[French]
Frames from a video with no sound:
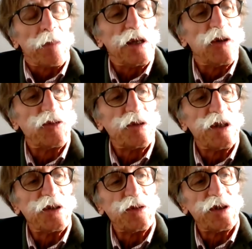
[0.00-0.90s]
Après, il y a eu tous
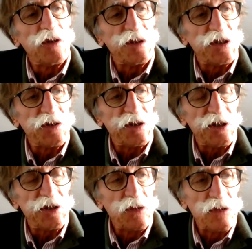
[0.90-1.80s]
les soutiens aux
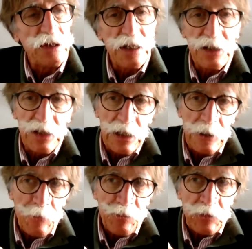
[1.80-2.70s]
associations, et là, il y
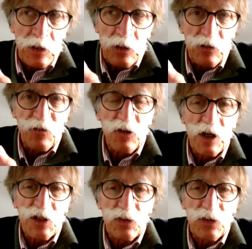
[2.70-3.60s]
a une
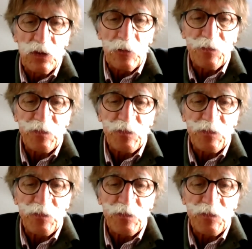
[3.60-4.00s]
floraison